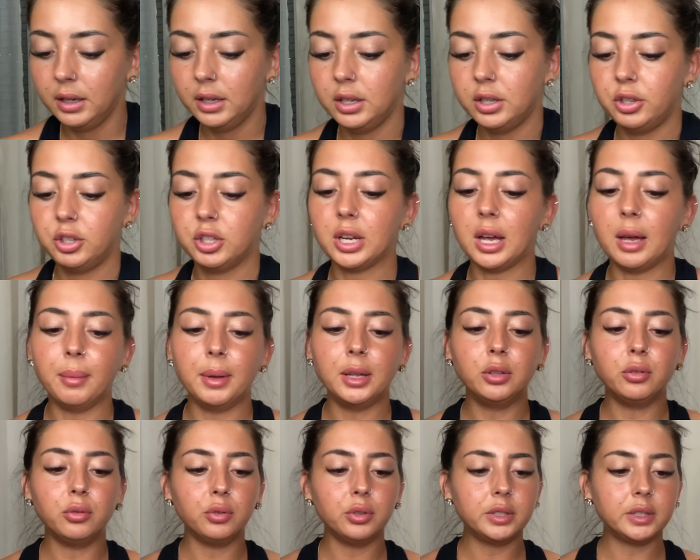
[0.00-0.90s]
Je
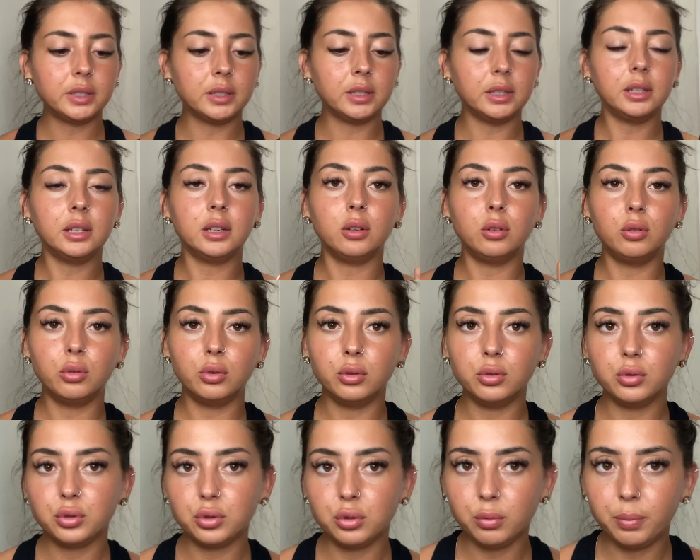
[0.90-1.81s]
ramène aussi le
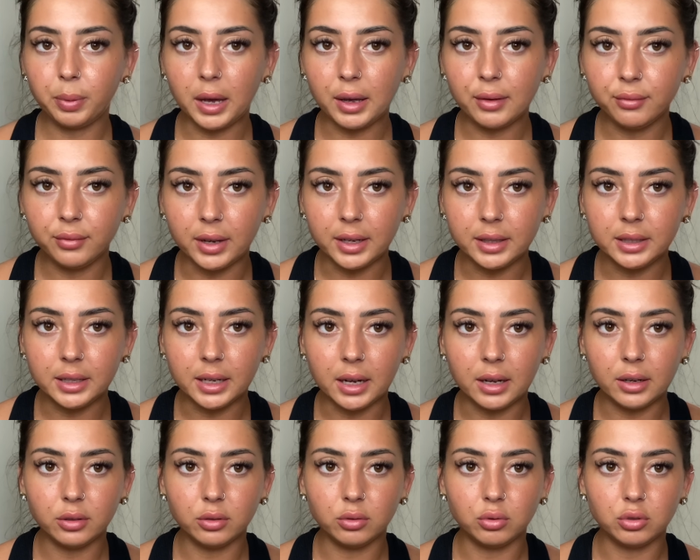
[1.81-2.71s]
Supreme
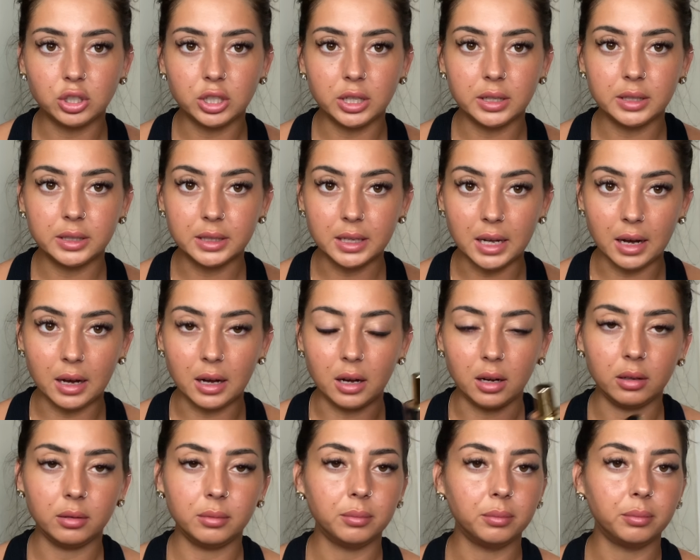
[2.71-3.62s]
Vania de chez
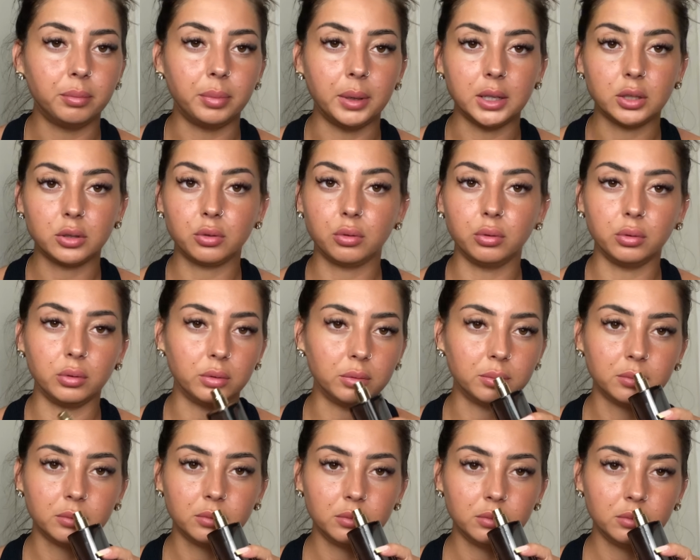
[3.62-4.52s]
Zara parce que
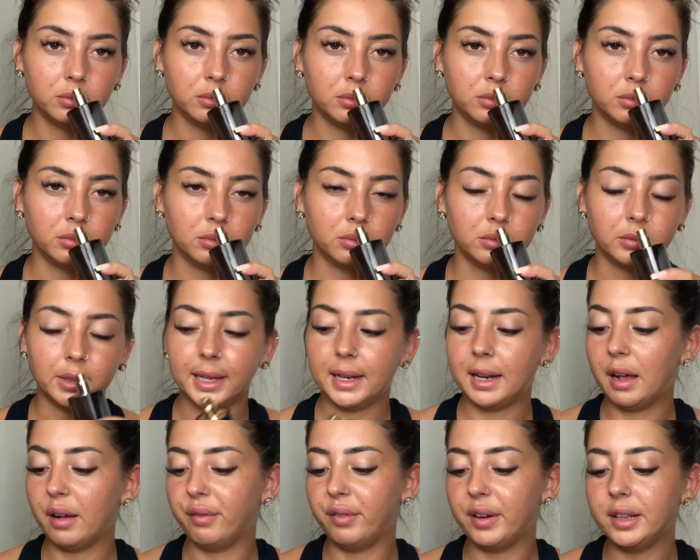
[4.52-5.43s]

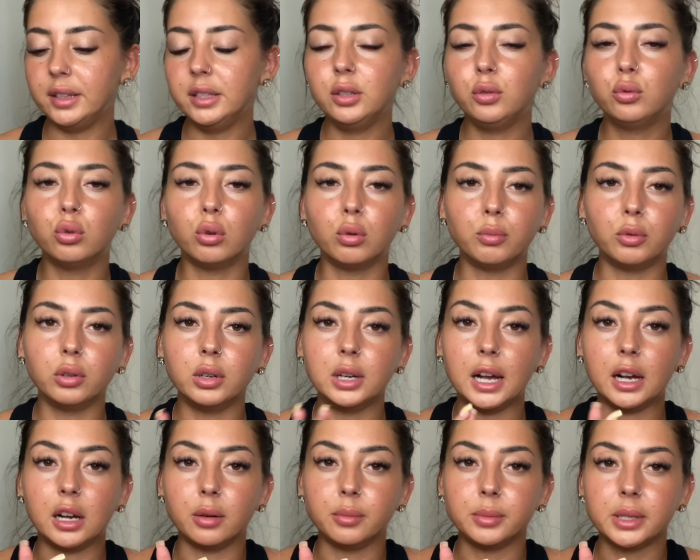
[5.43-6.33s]
la vanille gourmande
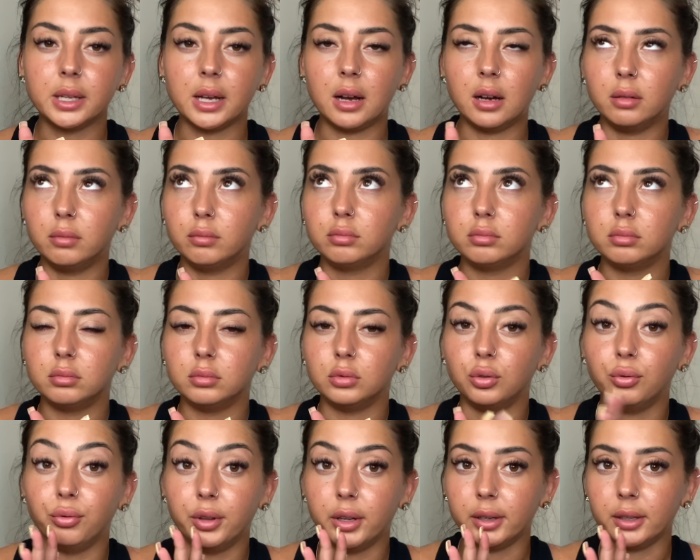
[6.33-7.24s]
là comme ça,
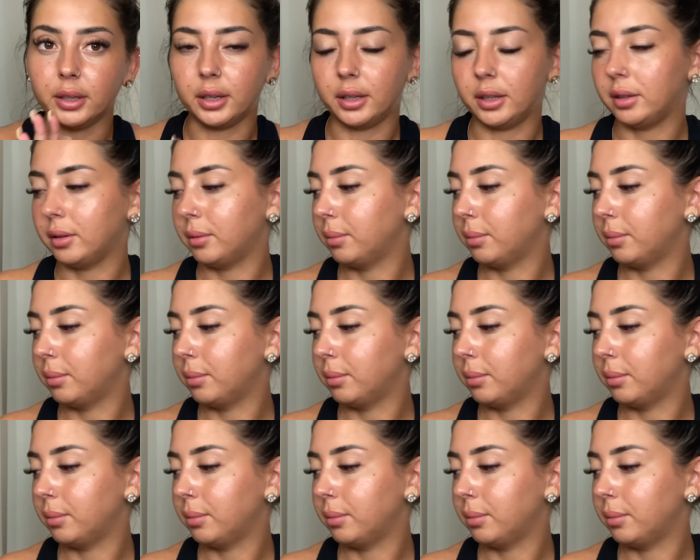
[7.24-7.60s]
une dinguerie.